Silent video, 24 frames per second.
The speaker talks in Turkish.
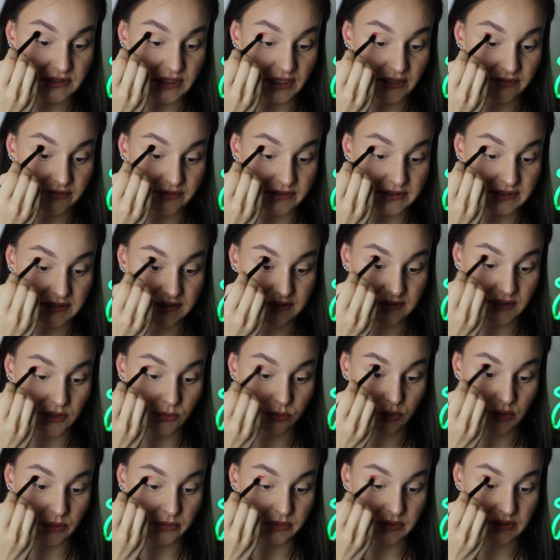sayfasında
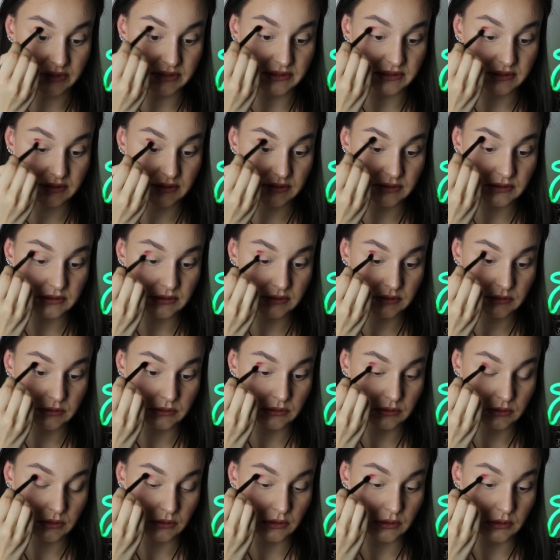bulabilirsiniz.
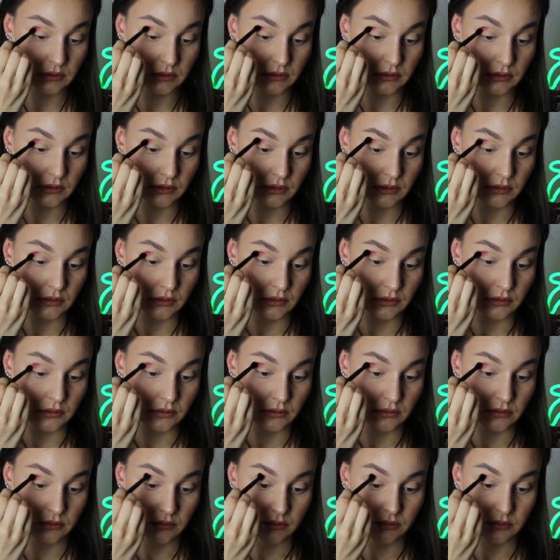Evet
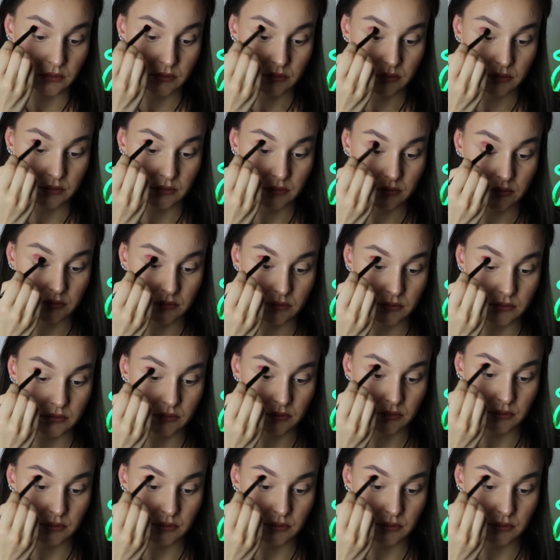fiyatını da alalım.